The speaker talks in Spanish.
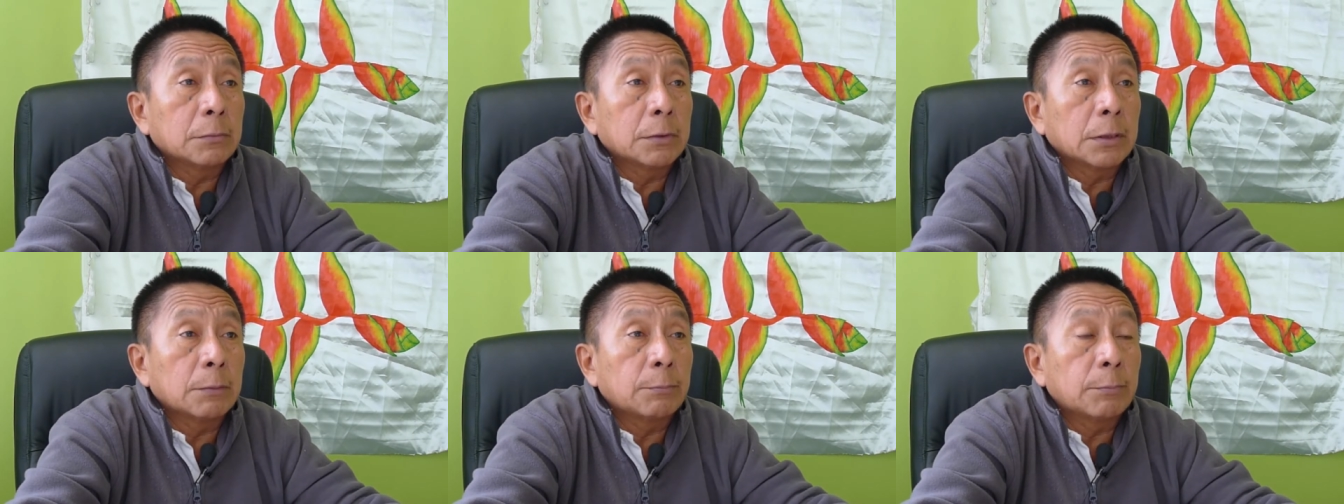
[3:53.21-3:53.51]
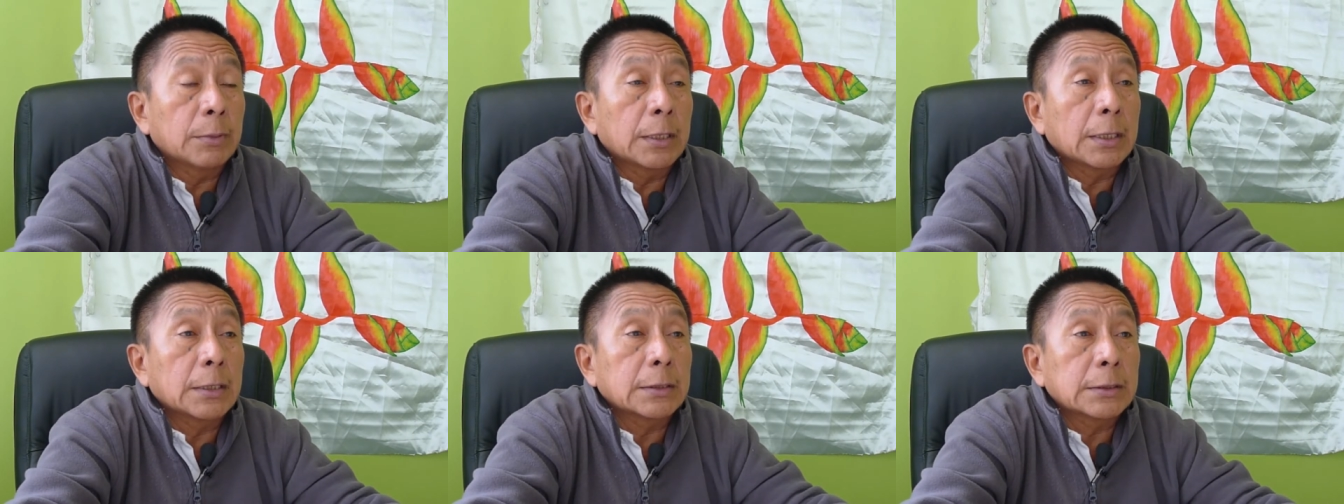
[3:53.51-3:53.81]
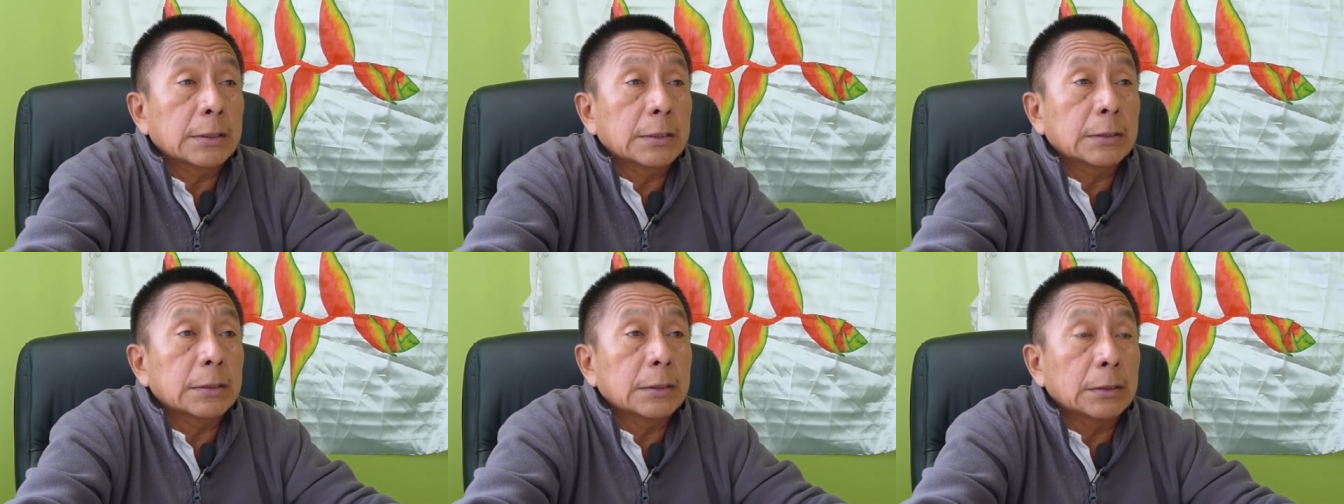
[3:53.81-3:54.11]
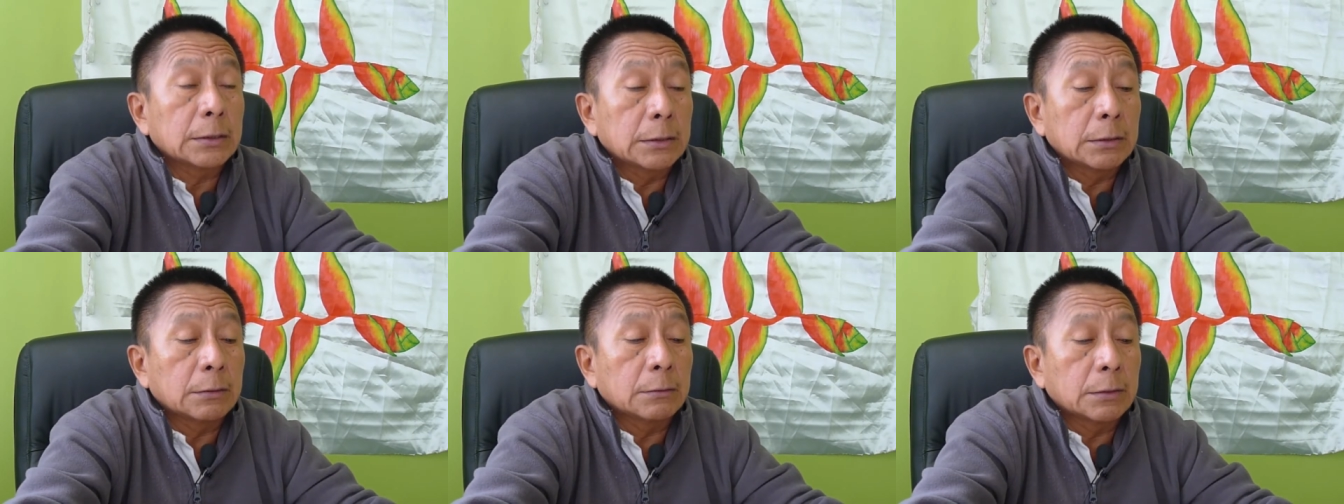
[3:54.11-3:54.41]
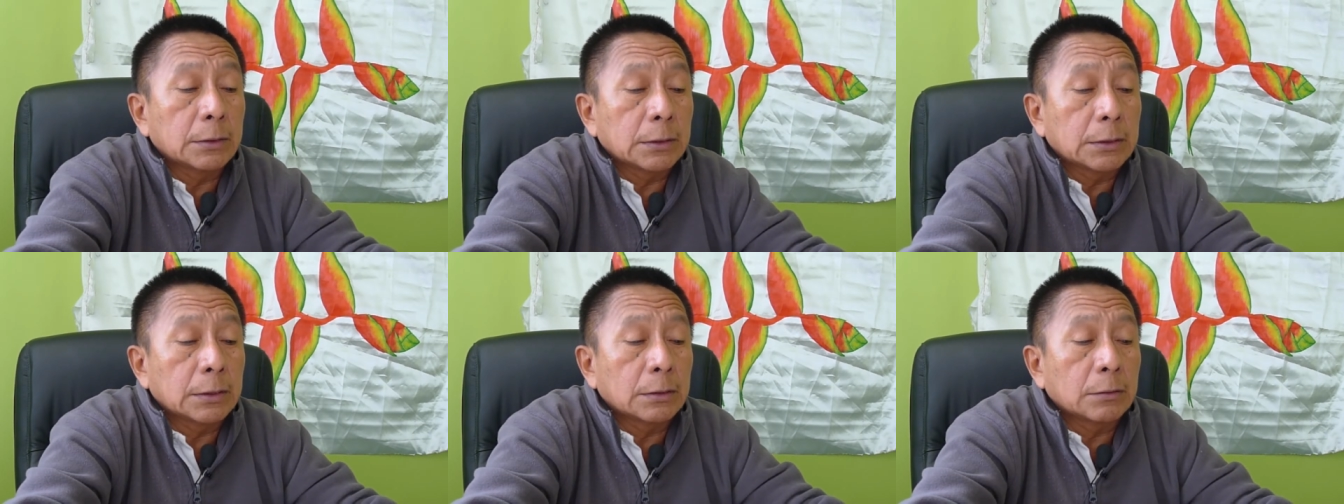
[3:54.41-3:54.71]
una esperanza en el sentido
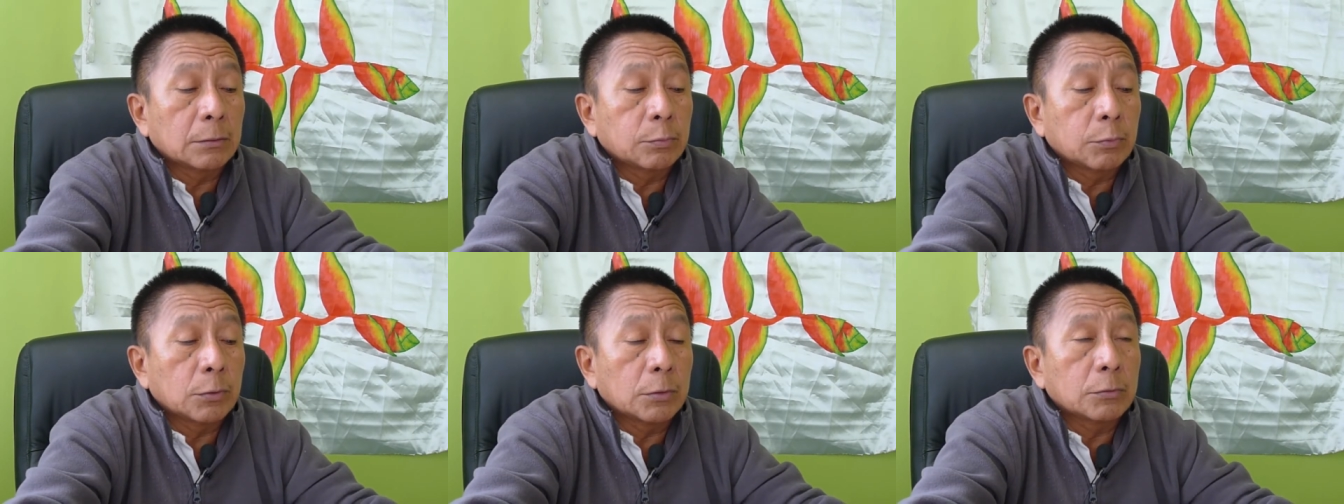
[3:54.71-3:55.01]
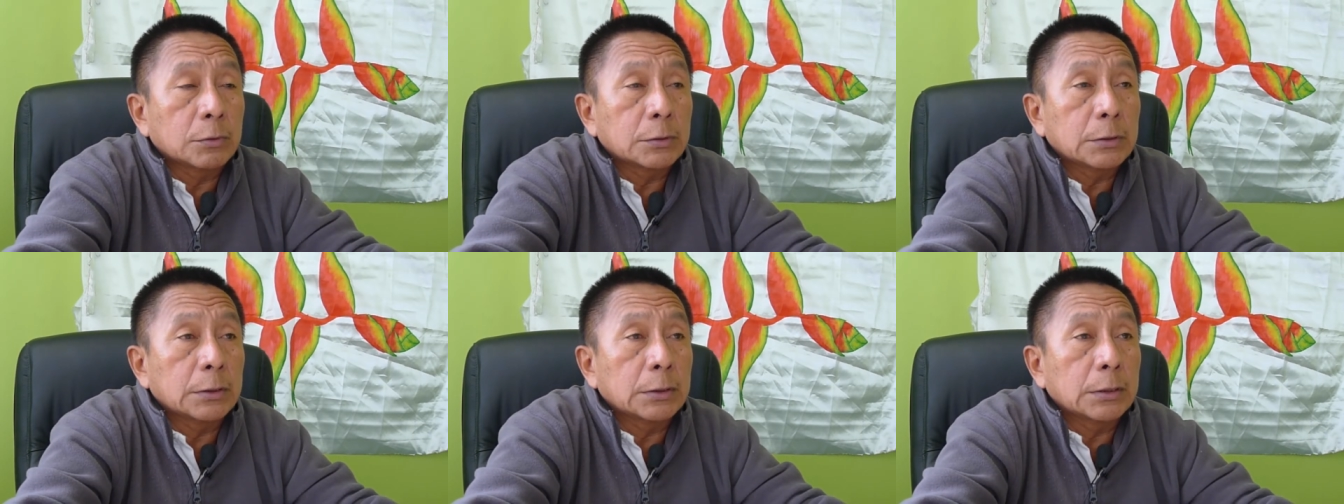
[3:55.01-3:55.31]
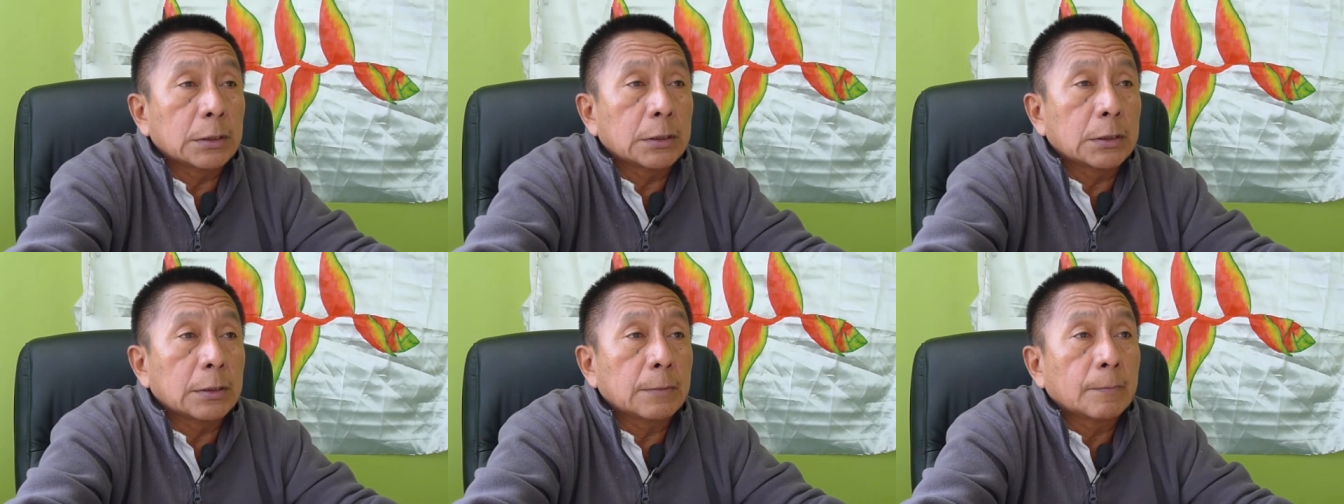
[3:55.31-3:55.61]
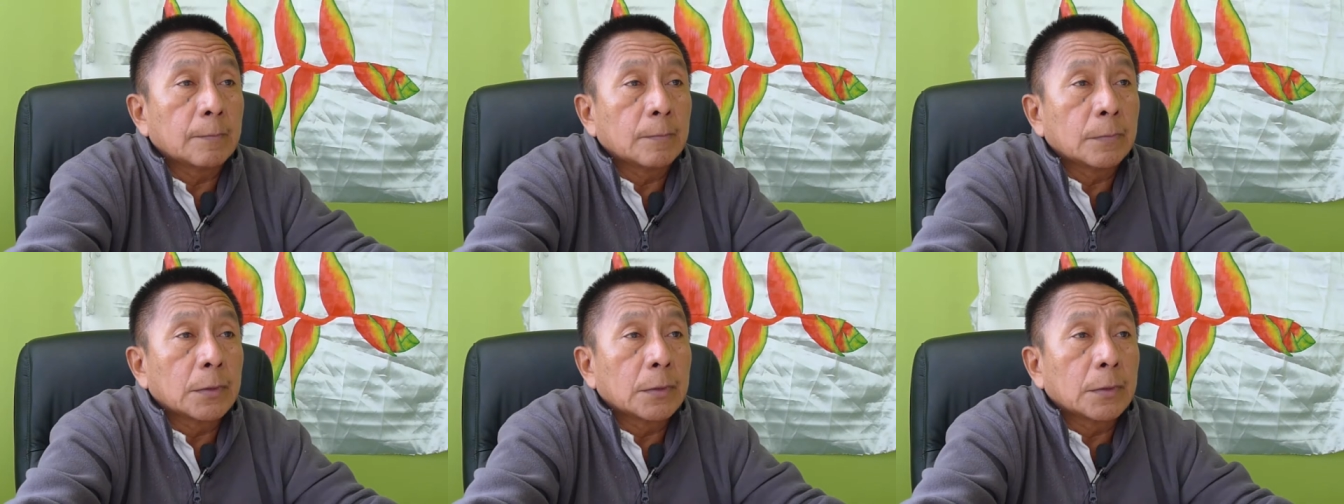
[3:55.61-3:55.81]
de que los pueblos indígenas